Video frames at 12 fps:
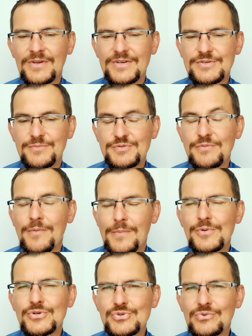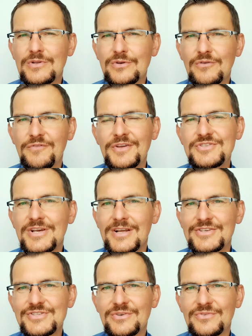żebyśmy po prostu tylko
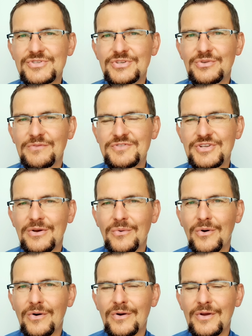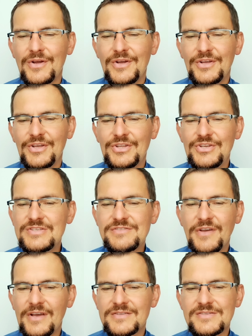wiedzieli skąd się to wzięło i nic
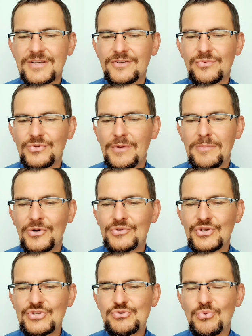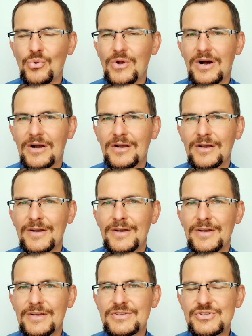więcej tu nie ma o tych sługach
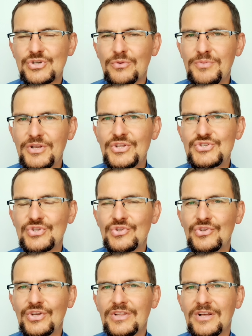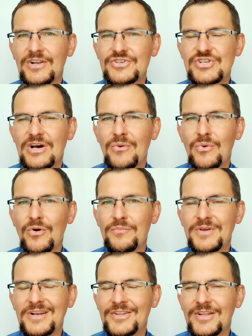Zrobili, co do nich należało,
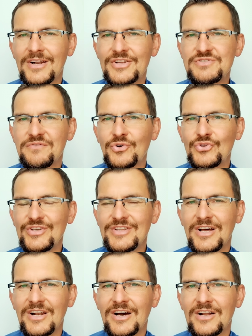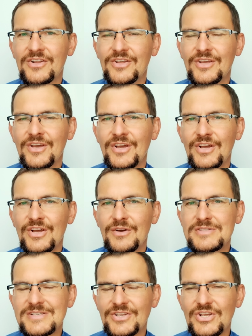mieli nalać wody, nalali.
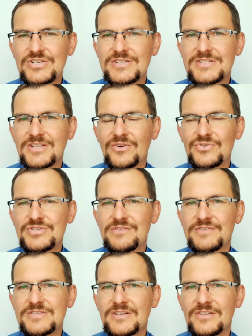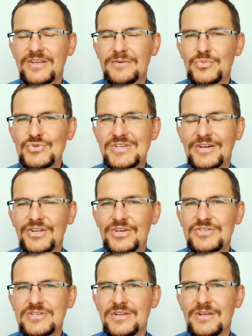Zanieśli staroście weselnemu,
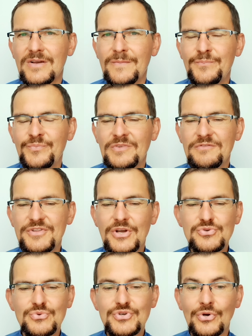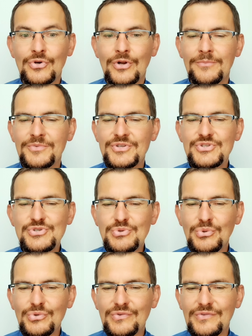zanieśli. Wydarzył się ogromny
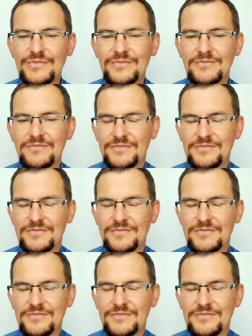cud,